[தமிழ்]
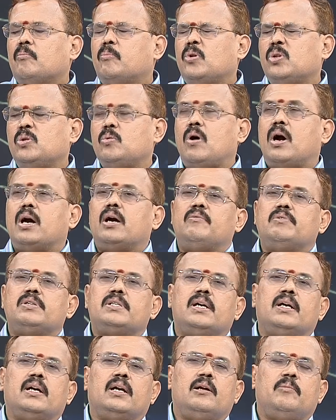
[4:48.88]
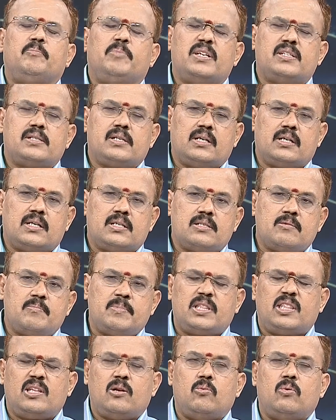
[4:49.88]
பொதுவாக விஷயங்களை பேசுகின்ற
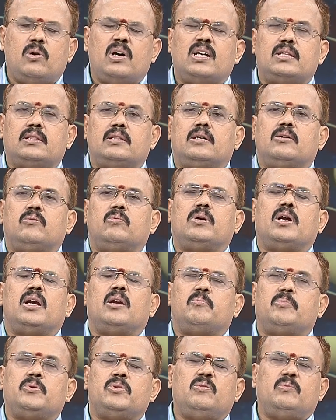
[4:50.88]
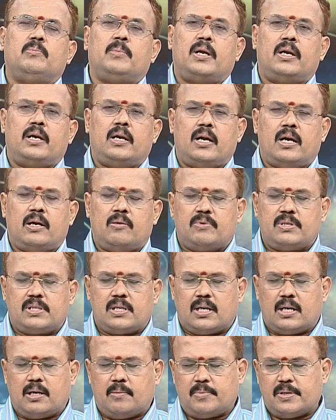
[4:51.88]
சமயத்தில் உலகத்துக்கு உண்டான பொதுமறையான
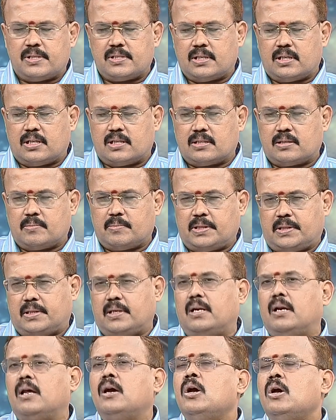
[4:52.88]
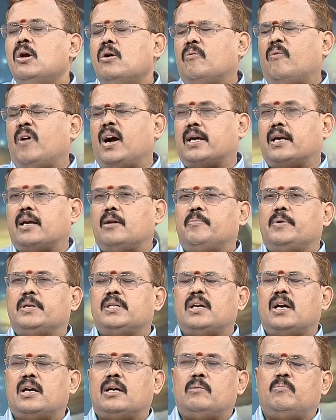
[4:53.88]
விஷயங்களை பேசுகின்ற சமயத்தில் வாக்கிய
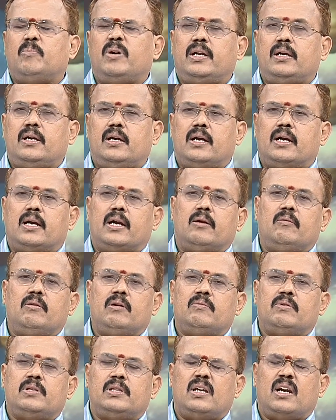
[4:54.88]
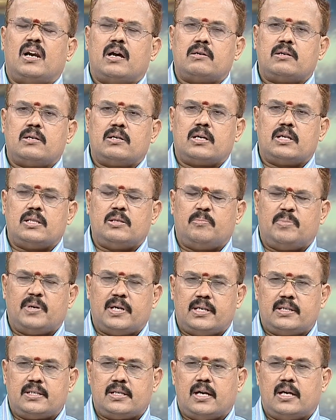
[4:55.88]
பஞ்சாங்கப்படி ஏற்கனவே வந்து ராகு கேது
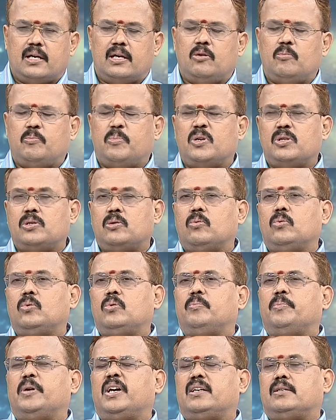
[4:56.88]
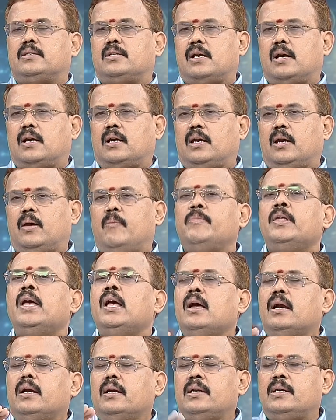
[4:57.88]
பயிற்சியாகி இப்பொழுது குரு பயிற்சியாகி
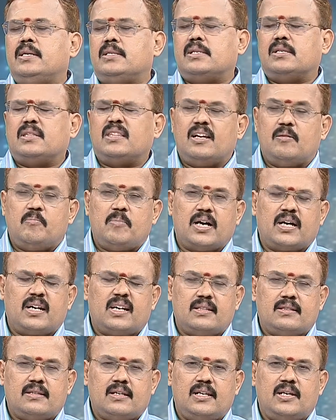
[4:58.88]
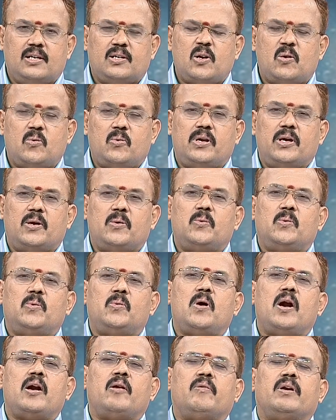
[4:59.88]
நீச்சத்தில் மகரத்தில் இருக்கக்கூடிய
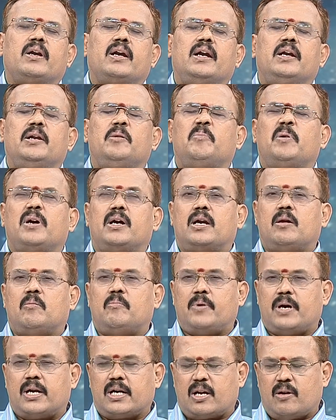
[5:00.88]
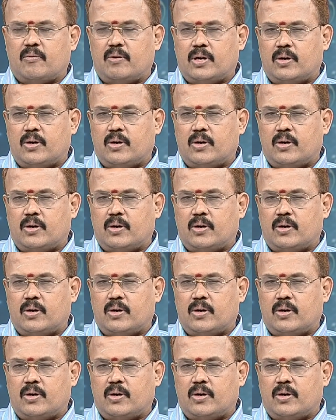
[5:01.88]
குருவானவர் கண்டிப்பாக நாம் பார்க்க